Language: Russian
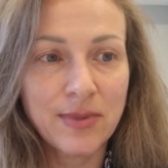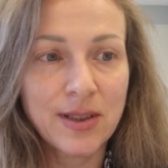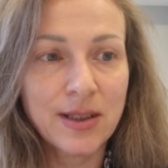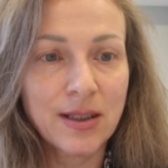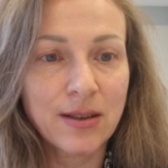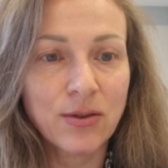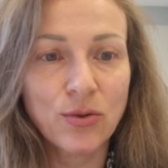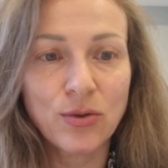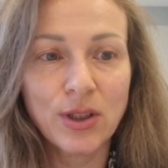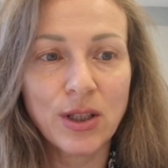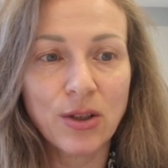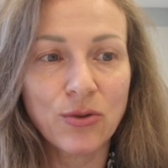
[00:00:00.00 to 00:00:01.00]
за ту
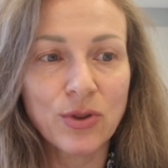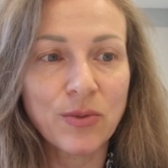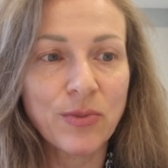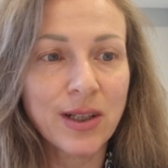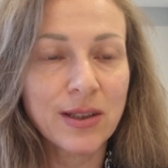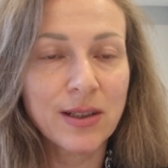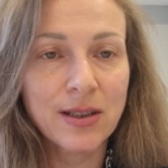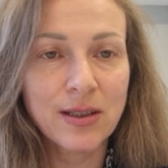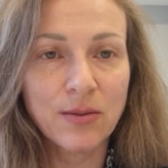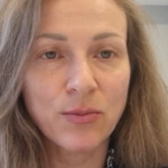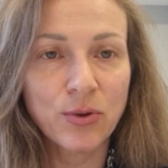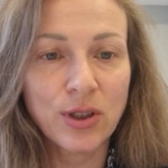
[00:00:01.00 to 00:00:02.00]
энергию доброты,
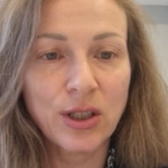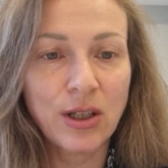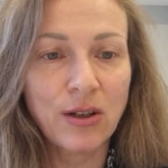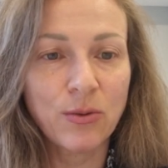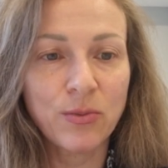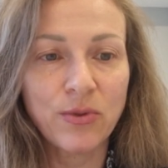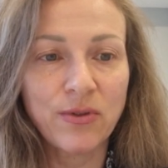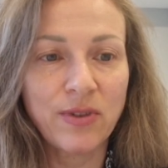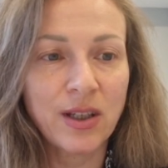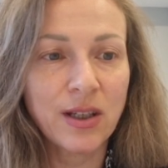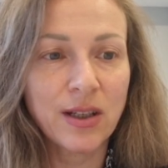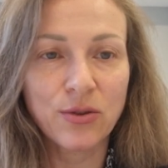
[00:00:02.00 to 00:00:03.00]
заботы и
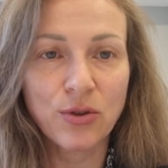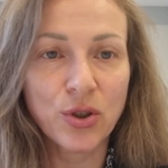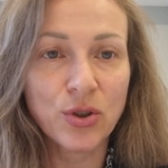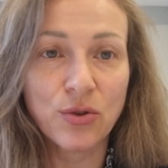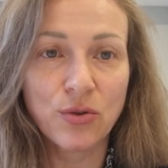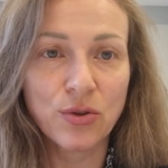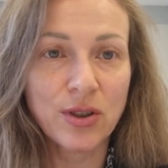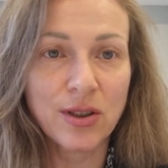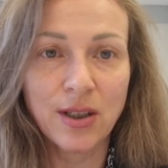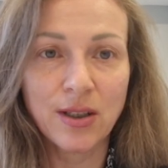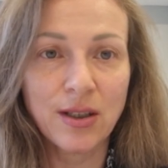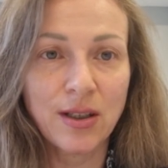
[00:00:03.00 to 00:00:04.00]
любви, которая
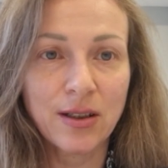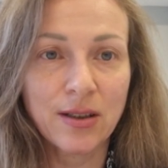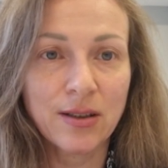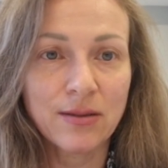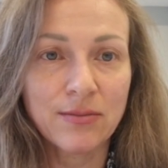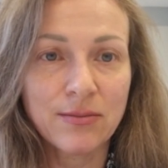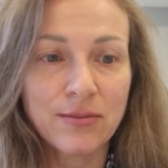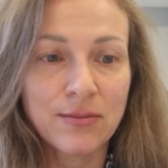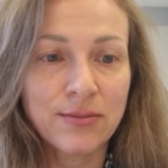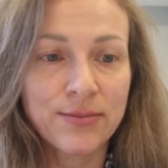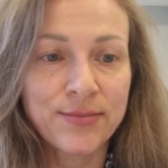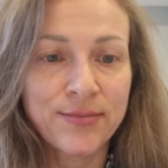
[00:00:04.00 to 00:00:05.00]
исходит от них.
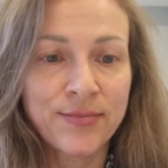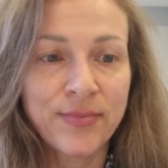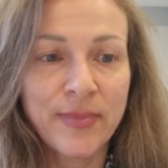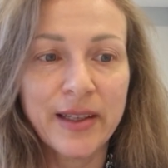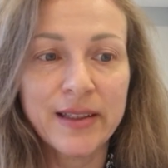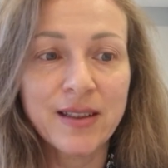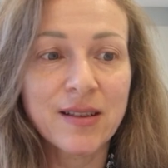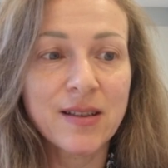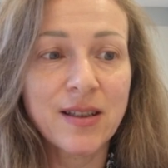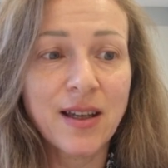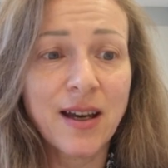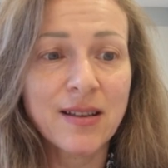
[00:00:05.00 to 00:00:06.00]
Этот
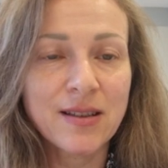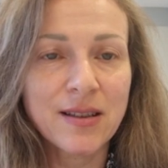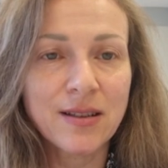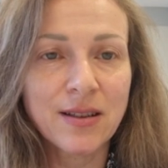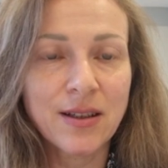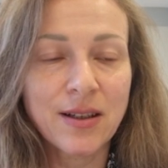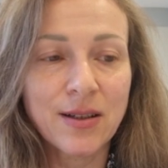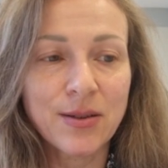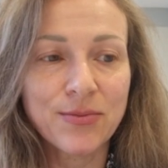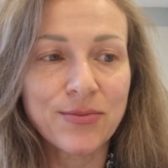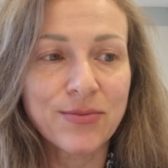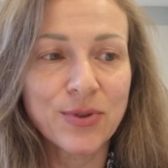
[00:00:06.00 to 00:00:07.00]
сеанс —
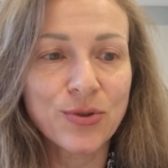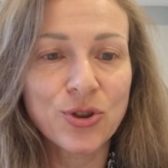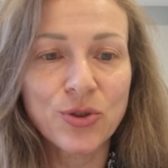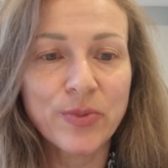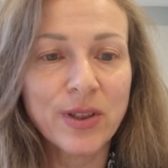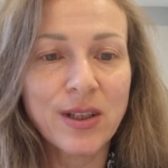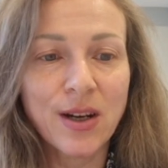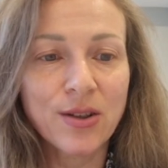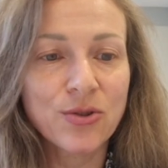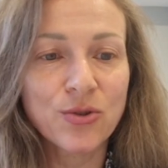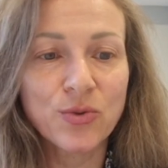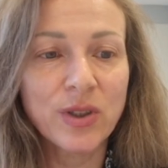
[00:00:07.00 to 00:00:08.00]
это лучший
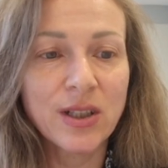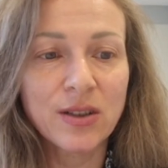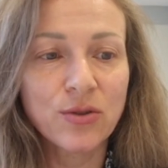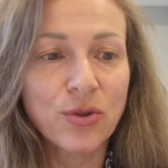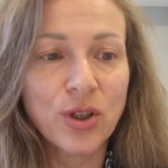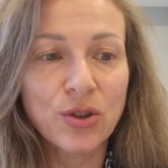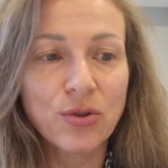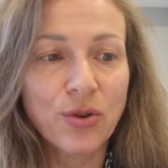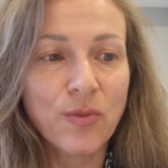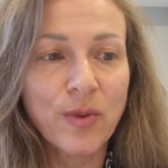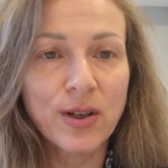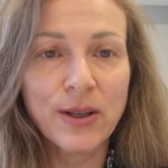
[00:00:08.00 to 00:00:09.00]
подарок судьбы, который я
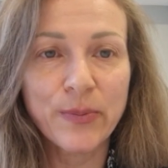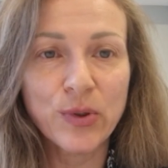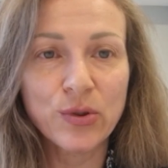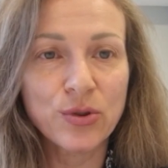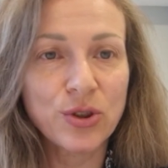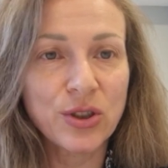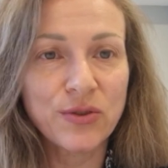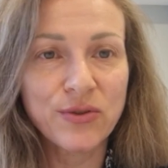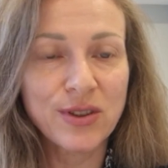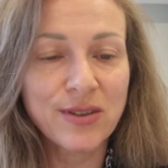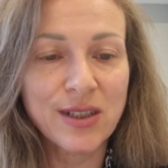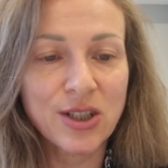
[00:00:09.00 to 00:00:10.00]
только могла получить в
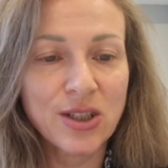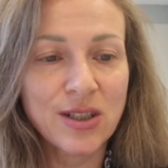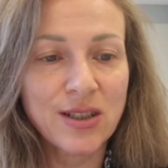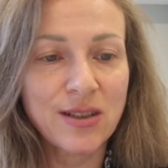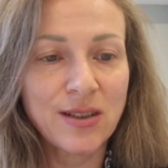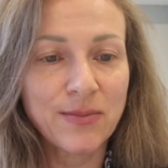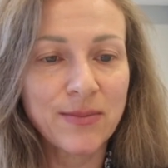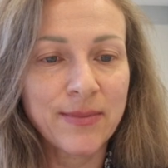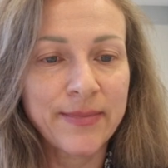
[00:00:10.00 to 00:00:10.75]
своей жизни.